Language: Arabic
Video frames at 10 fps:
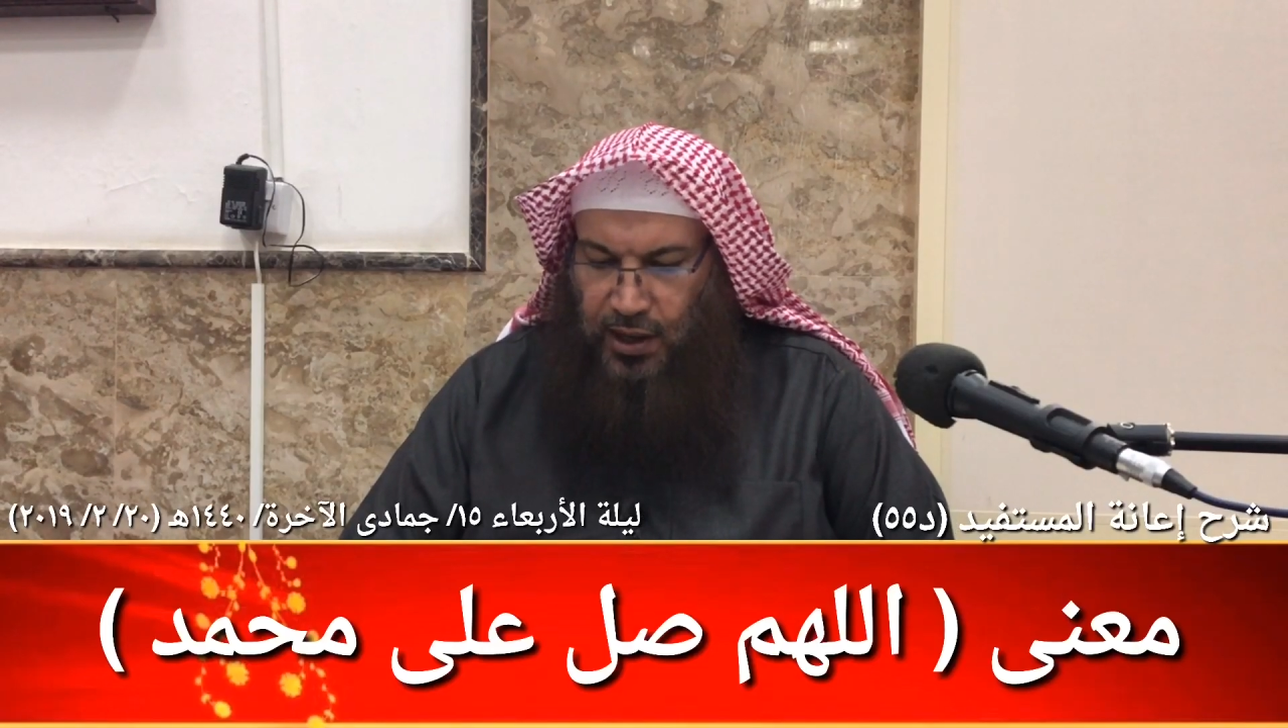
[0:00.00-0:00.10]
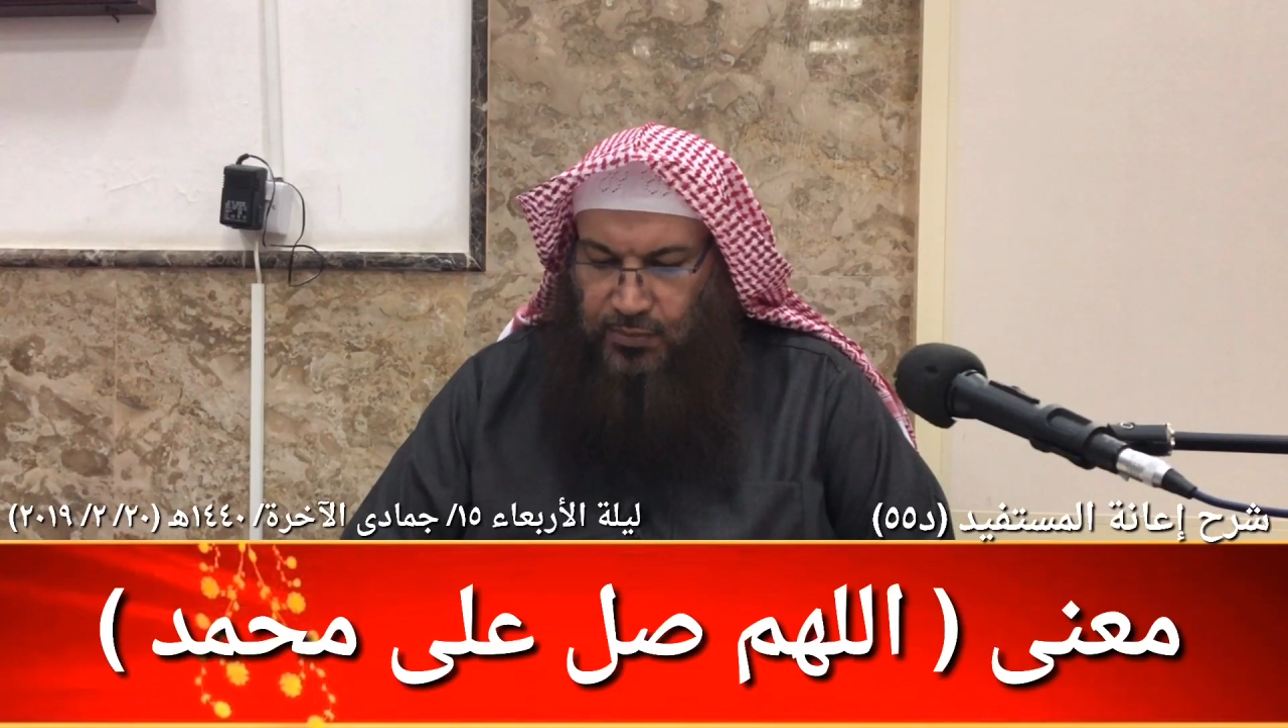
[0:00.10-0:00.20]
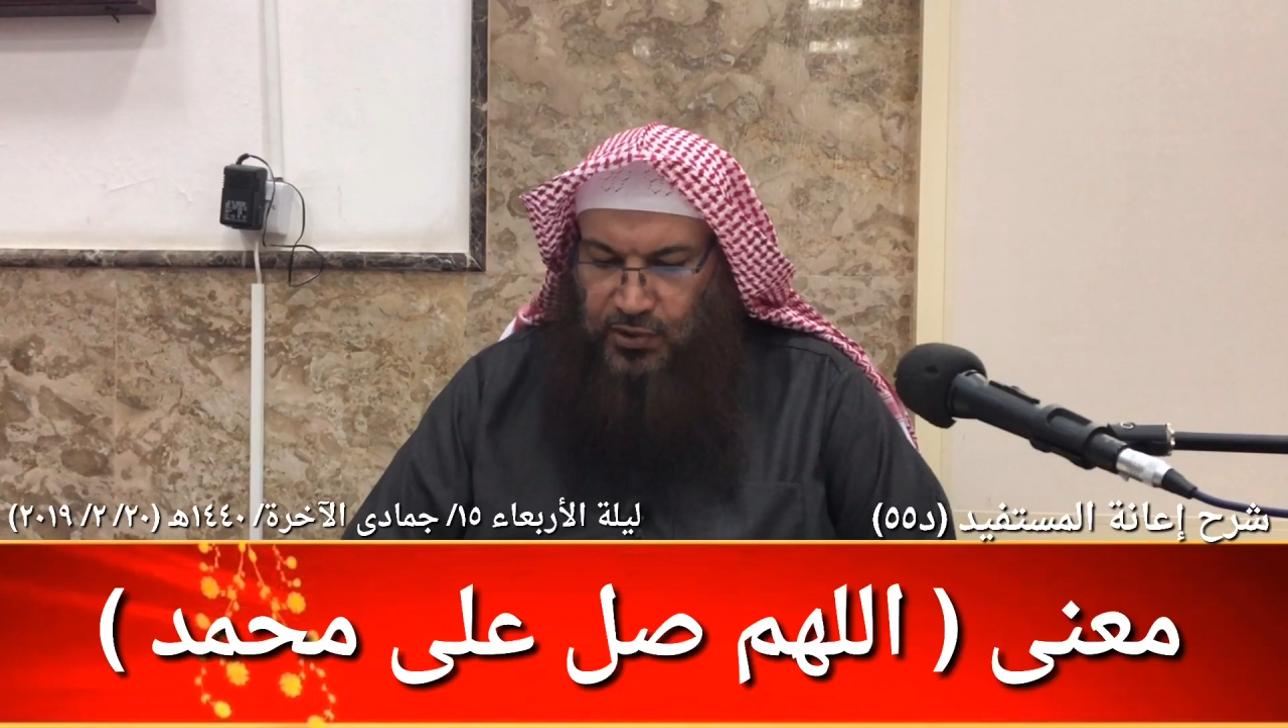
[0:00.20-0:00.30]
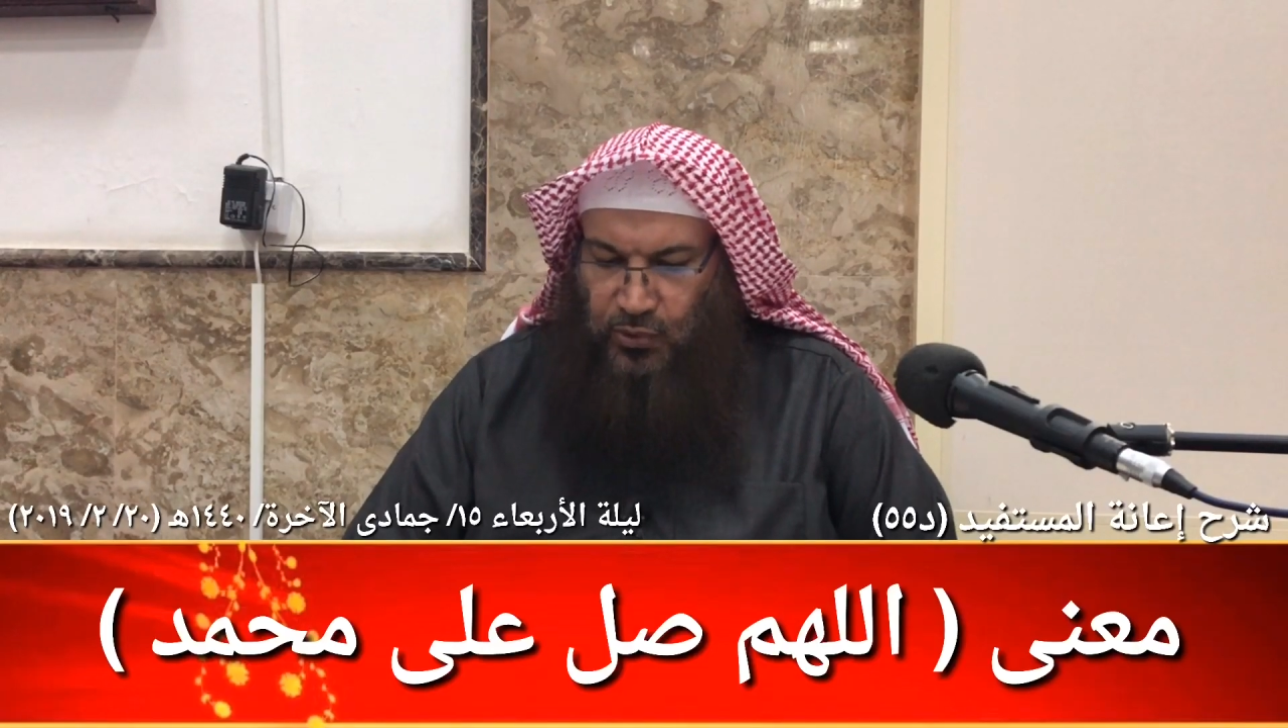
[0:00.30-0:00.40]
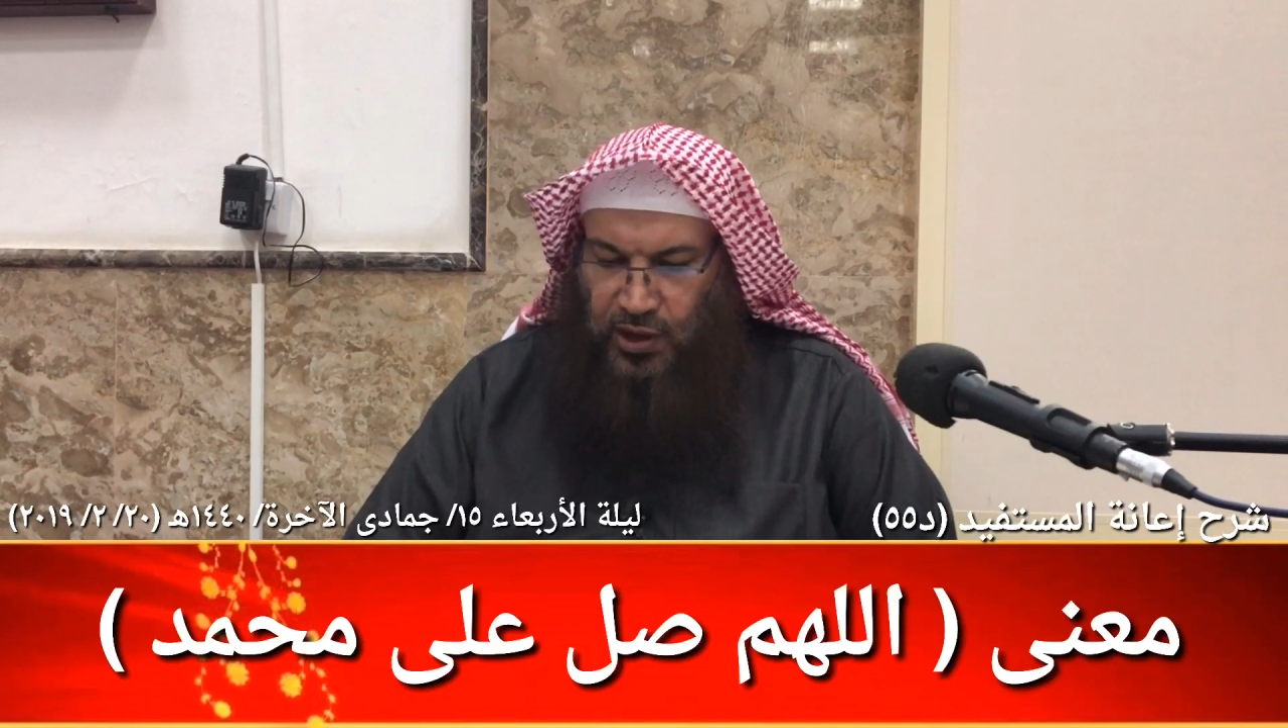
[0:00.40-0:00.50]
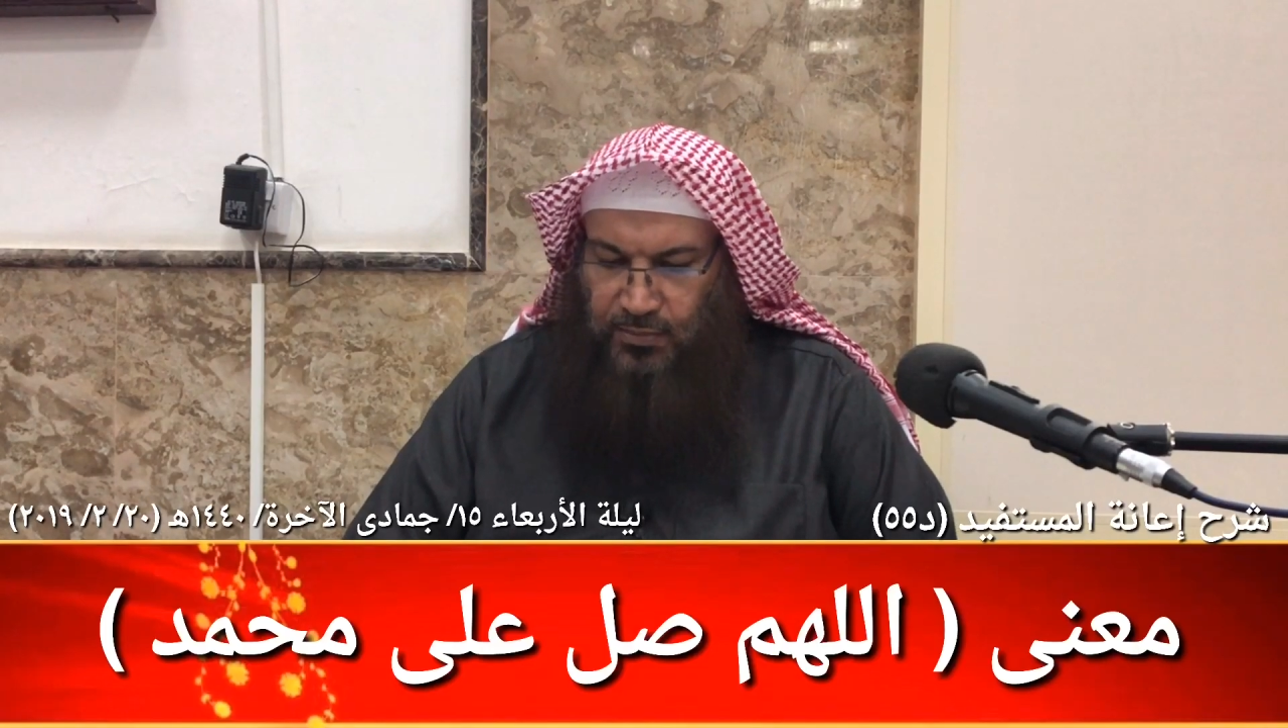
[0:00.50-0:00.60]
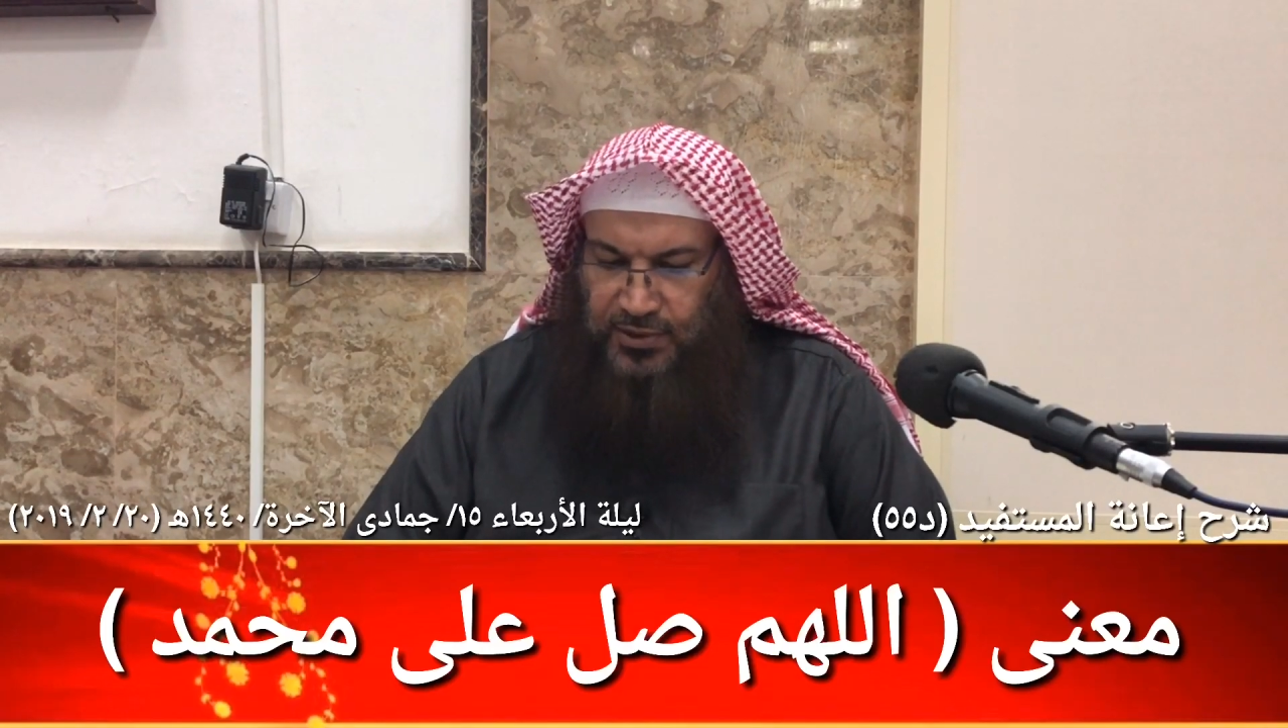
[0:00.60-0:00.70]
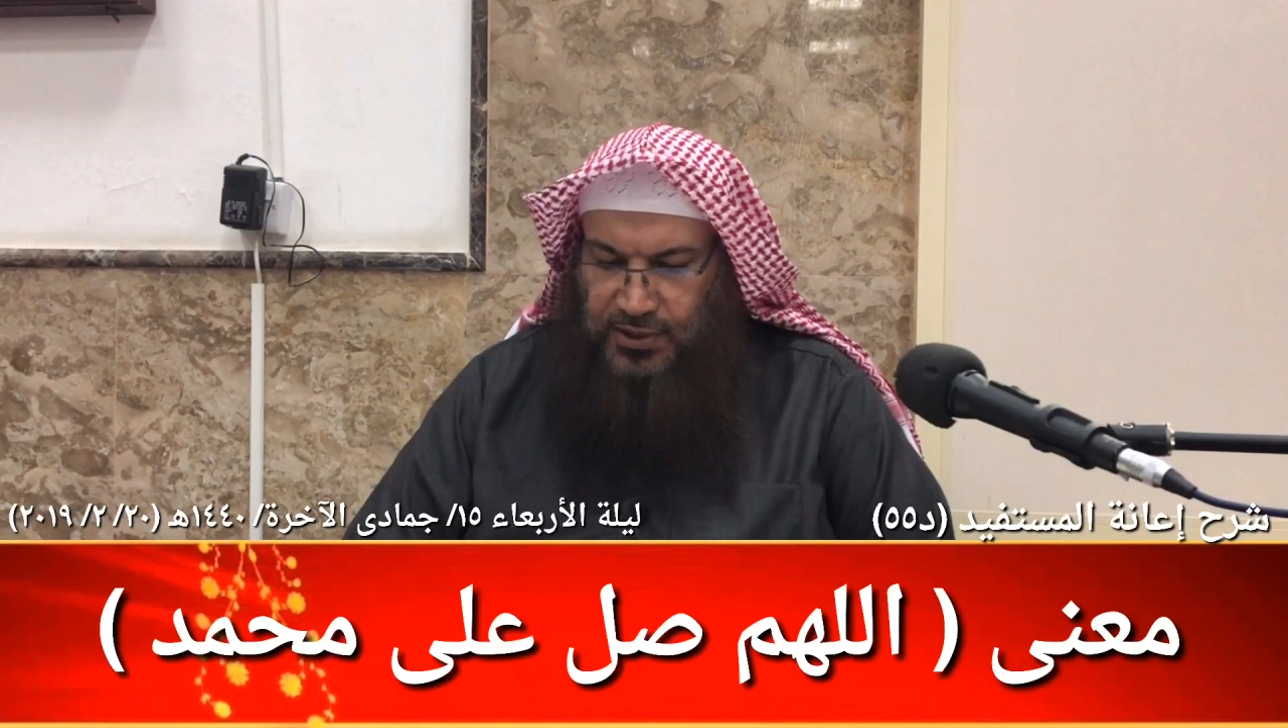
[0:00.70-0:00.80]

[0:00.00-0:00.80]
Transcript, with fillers: عبده محمد